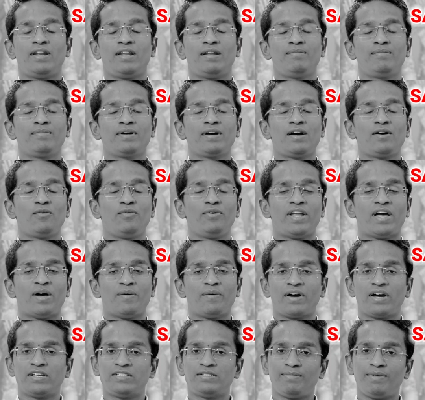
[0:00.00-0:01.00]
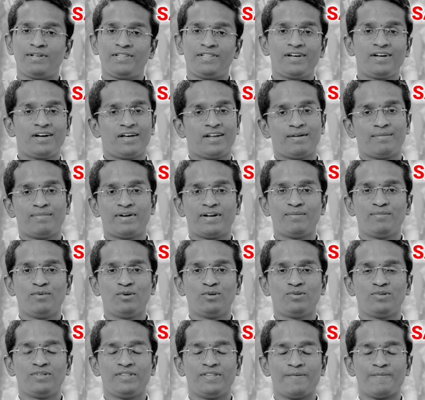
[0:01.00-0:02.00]
బలంగా ఉండే అవకాశం అయితే
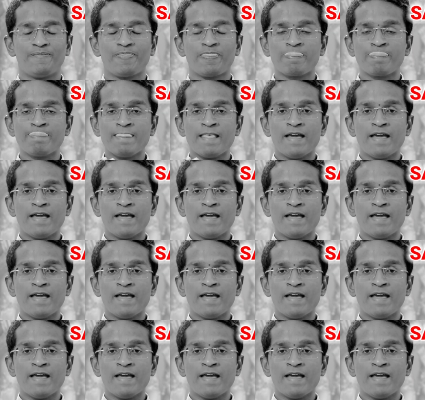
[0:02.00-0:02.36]
కనబడబోతుంది